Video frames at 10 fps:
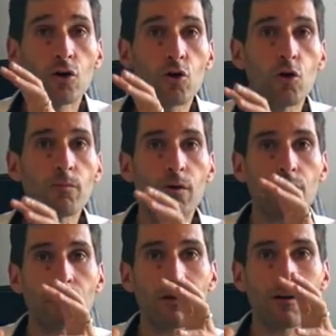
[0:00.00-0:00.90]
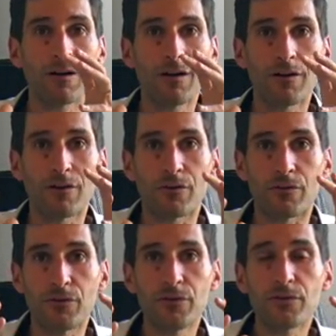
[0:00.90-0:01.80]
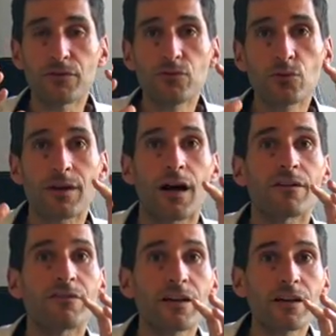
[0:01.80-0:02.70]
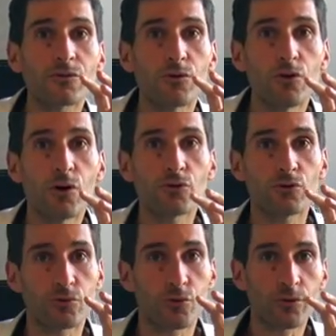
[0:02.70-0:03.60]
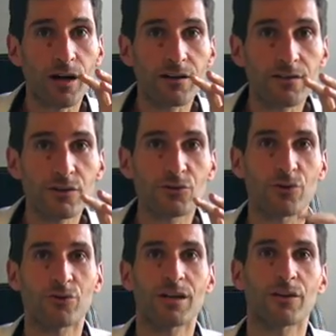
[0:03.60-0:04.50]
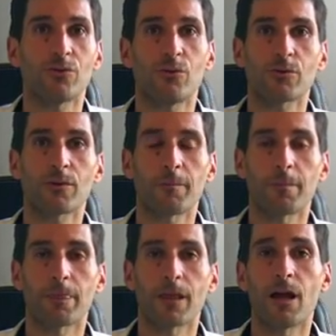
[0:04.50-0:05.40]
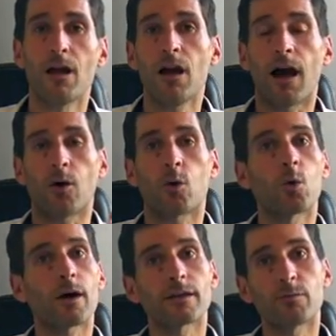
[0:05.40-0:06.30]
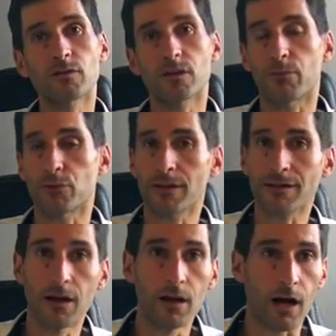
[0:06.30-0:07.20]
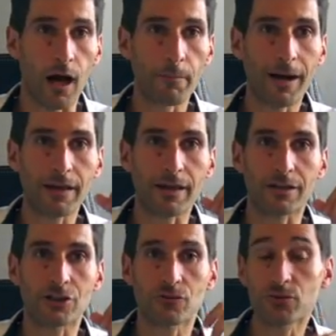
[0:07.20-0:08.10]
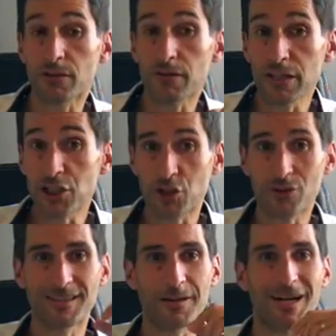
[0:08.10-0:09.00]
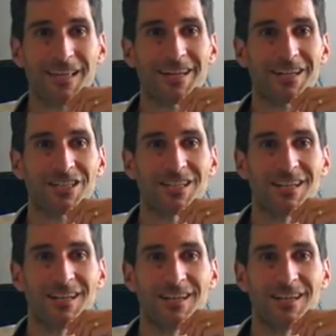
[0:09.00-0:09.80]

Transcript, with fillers: Comment vivez-vous au travers de l'œil de l'autre, au travers du regard de l'autre Alors concrètement, ça peut être un mariage, vous avez l'échéance d'un mariage.